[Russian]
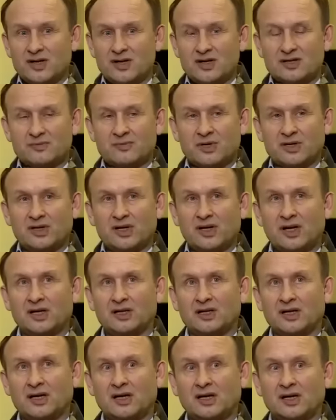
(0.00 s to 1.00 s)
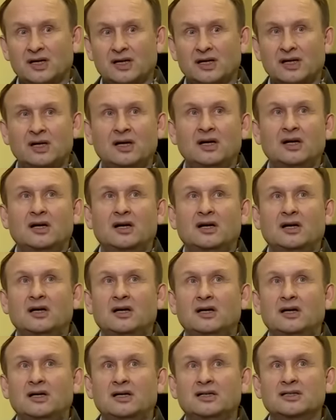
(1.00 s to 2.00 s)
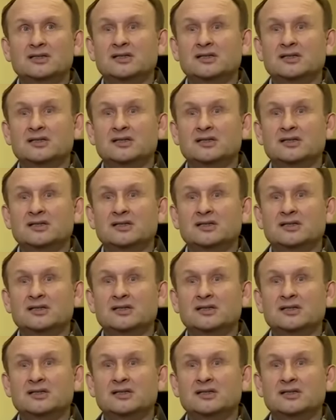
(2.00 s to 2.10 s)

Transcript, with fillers: Несмотря на а,